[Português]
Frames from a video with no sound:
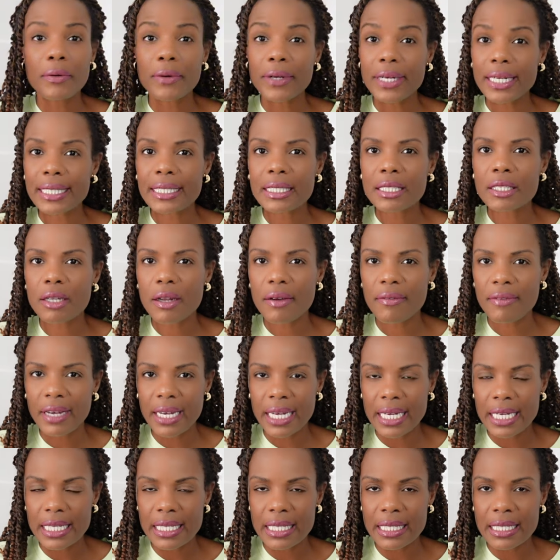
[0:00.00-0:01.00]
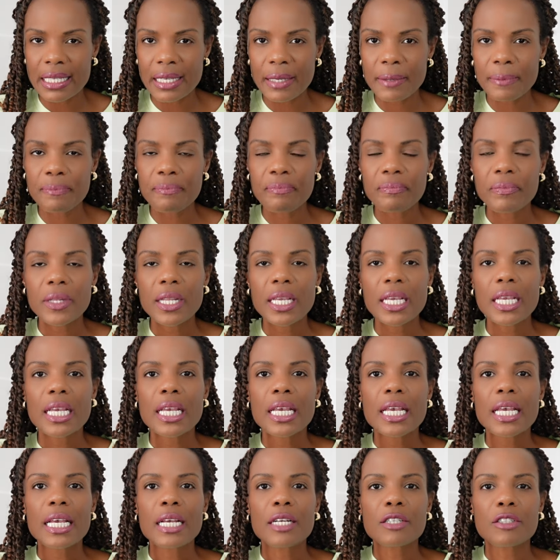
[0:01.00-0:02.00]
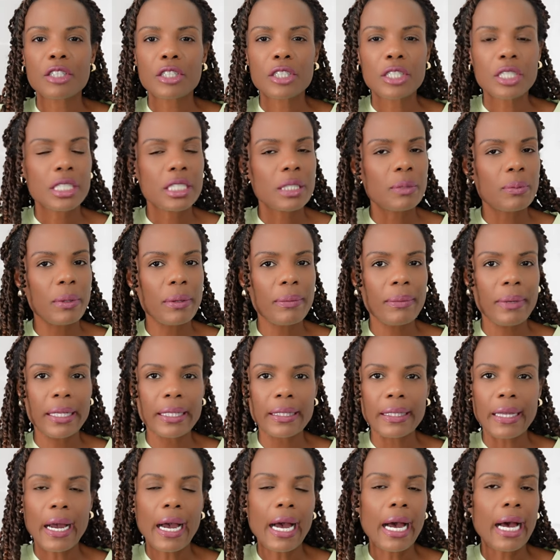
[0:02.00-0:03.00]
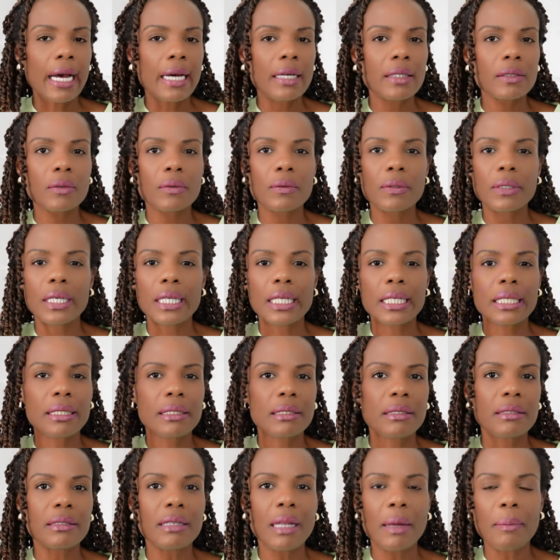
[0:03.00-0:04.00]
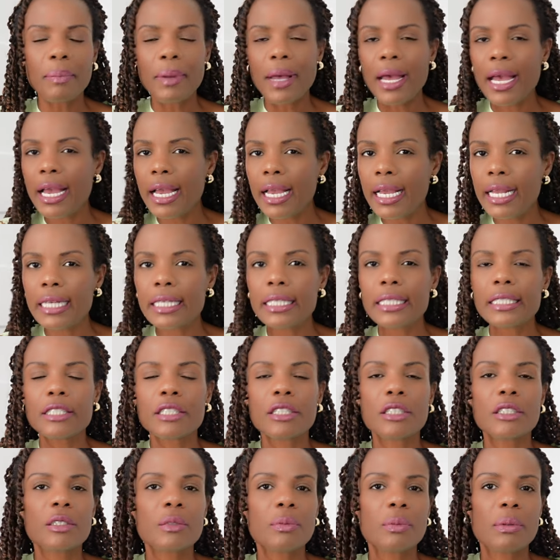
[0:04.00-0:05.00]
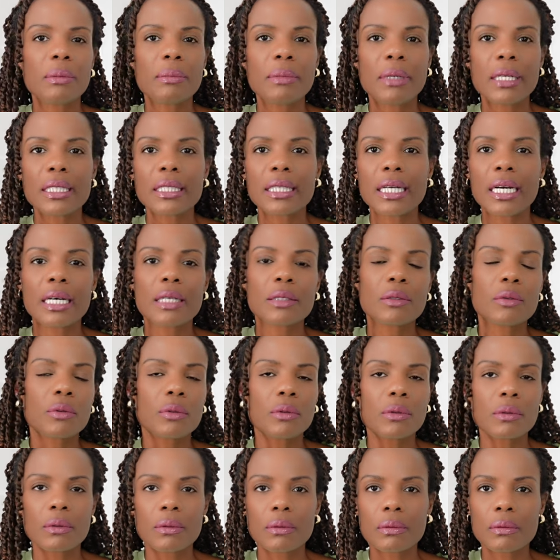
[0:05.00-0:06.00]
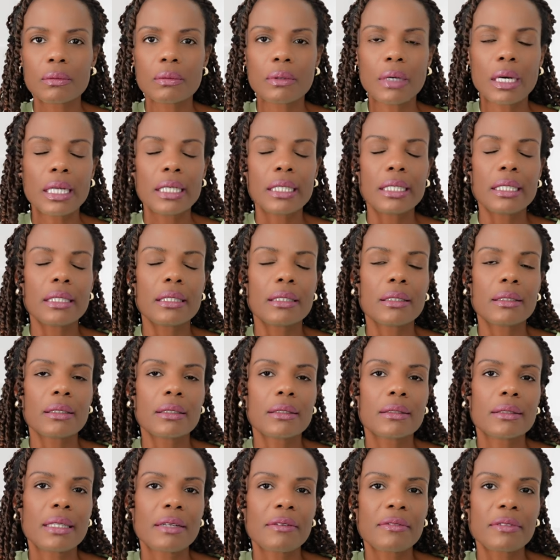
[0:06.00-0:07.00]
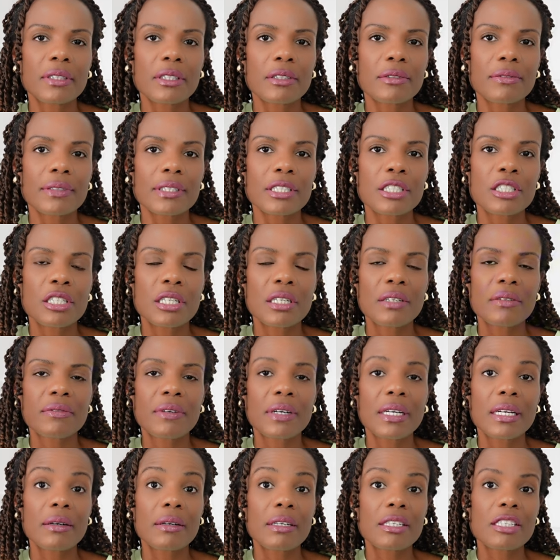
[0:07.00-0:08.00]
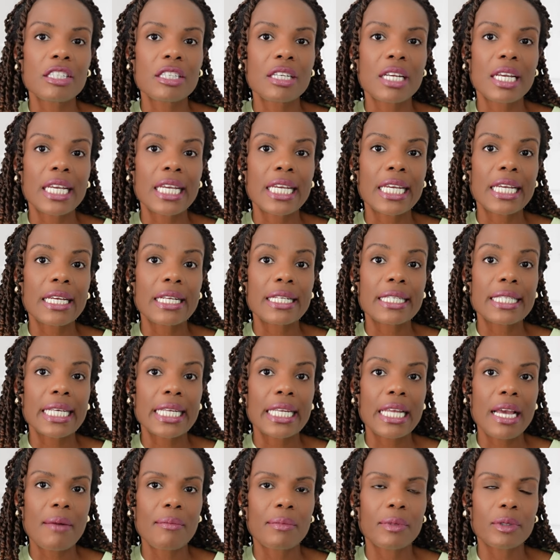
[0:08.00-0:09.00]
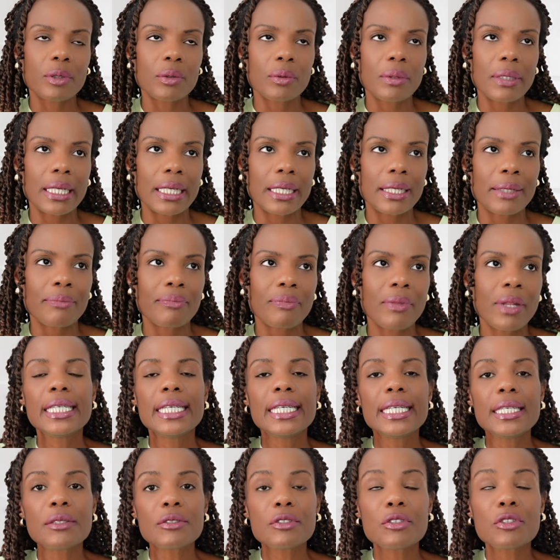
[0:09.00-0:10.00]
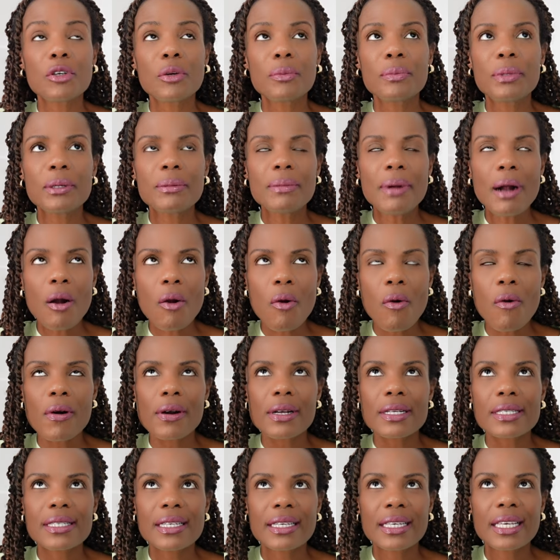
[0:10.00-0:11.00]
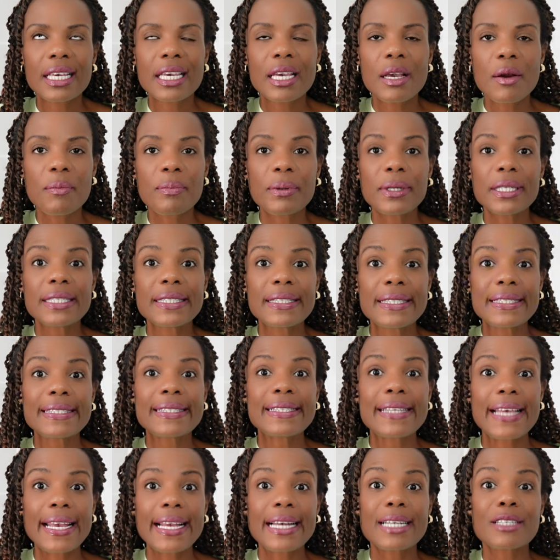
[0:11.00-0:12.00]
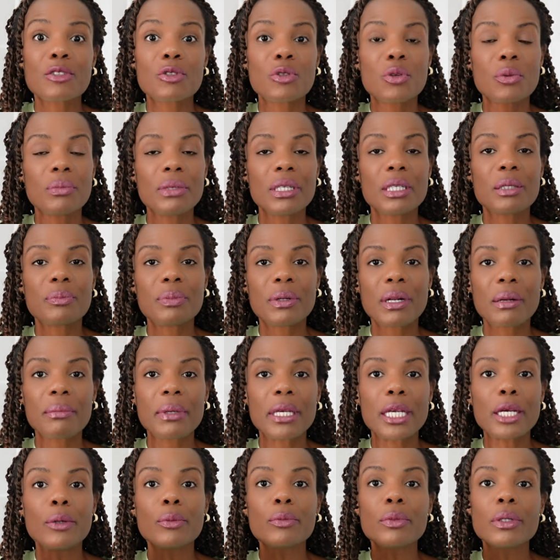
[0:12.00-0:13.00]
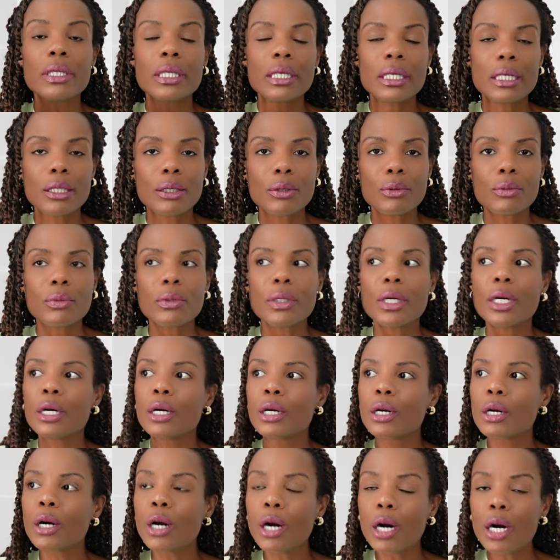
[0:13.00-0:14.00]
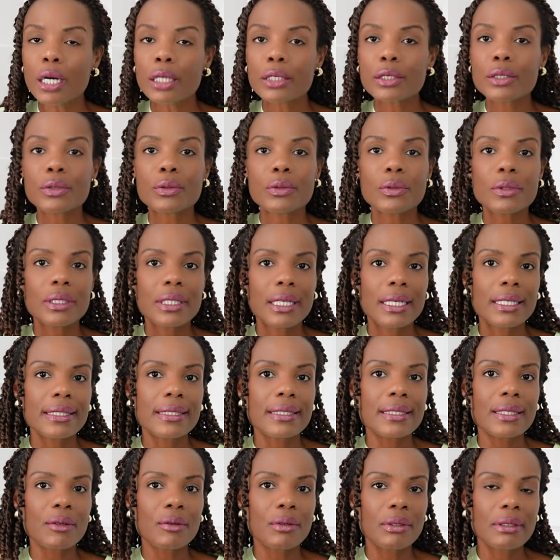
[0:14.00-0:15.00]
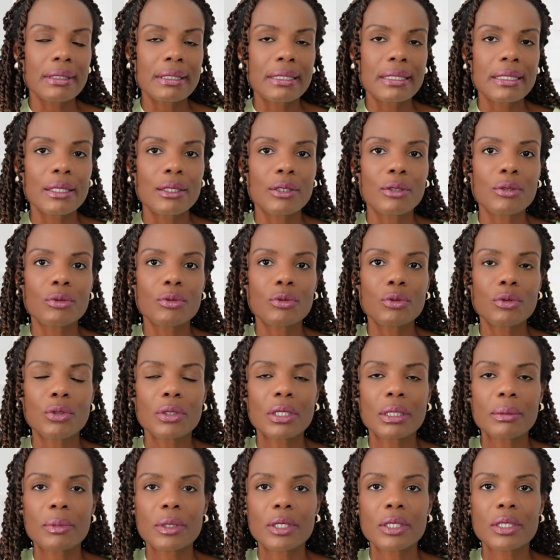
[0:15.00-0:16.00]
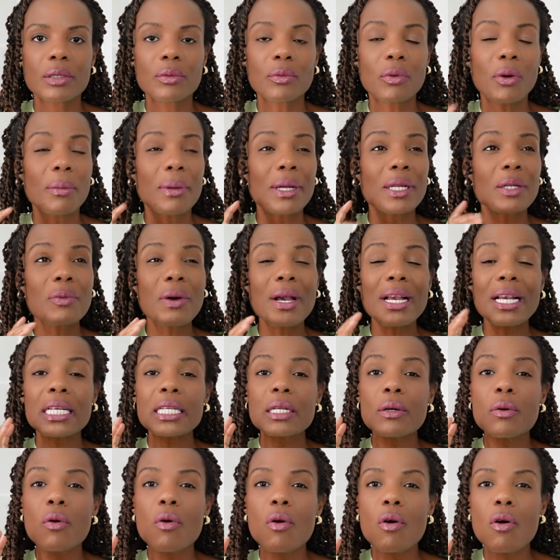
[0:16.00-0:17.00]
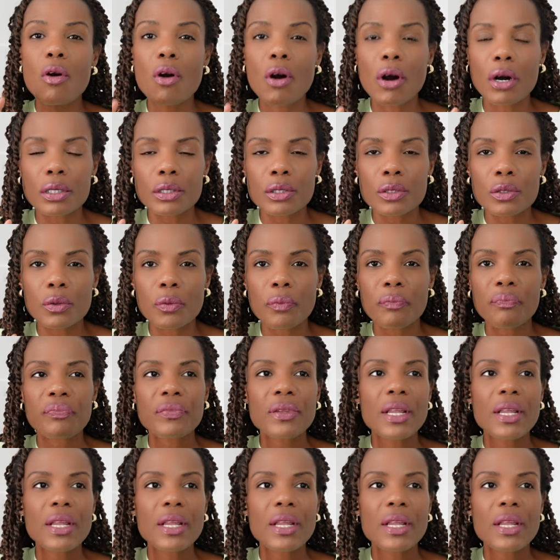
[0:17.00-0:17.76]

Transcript: Green Extravaganza. Eu já tinha experimentado ele na pele, tinha experimentado ali na, na fita olfativa e eu achei que seria muito ele. E eu descobri uma coisa que eu precisei assumir pra mim. Eu não gosto desta coleção Dona in Roma. não é que eu não gosto,